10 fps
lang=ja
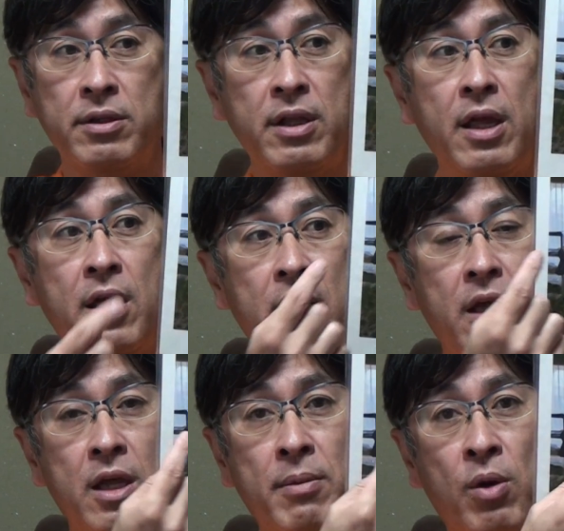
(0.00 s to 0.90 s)
で、
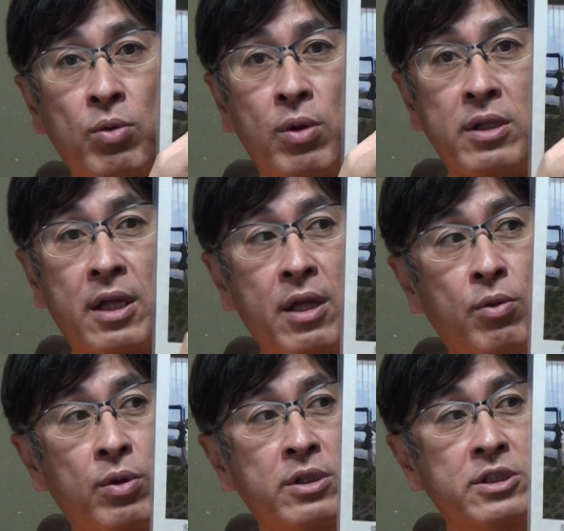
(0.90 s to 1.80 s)
えーまあ、この方ね
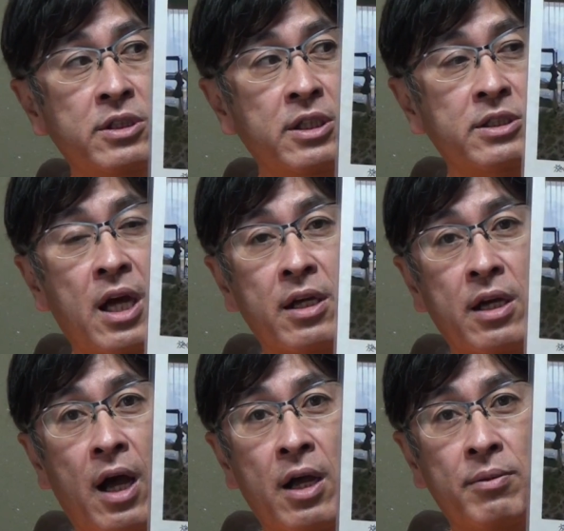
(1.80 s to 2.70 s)
こう123
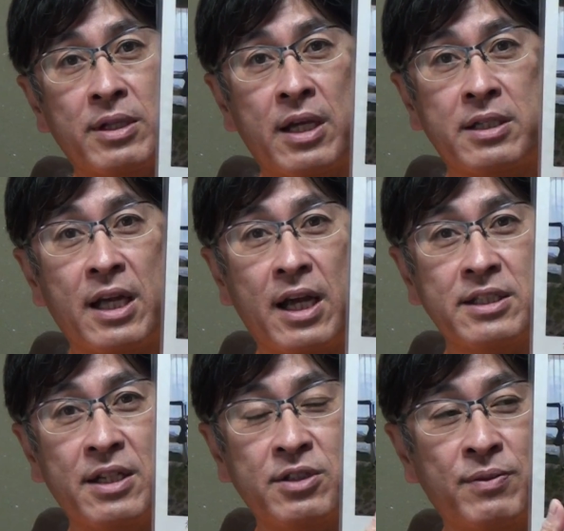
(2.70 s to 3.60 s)
回、まあ、3回
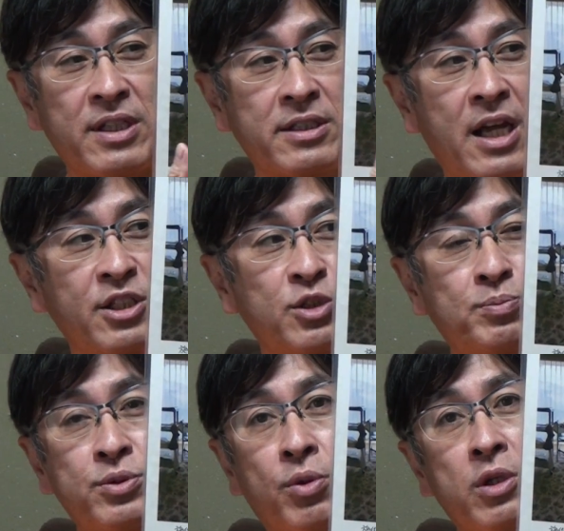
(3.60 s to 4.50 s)
じゃなくてまず
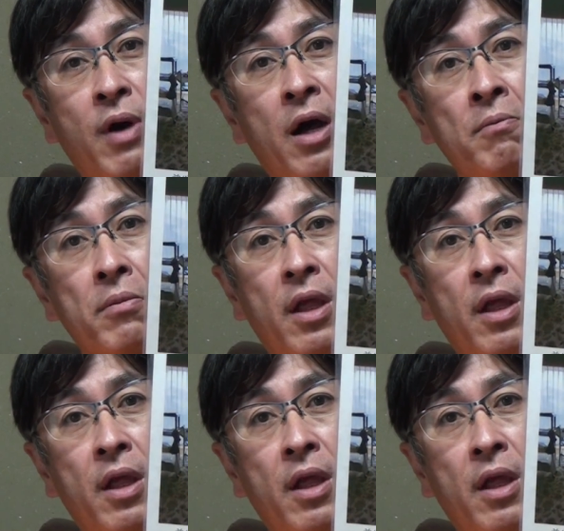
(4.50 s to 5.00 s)
30分後には、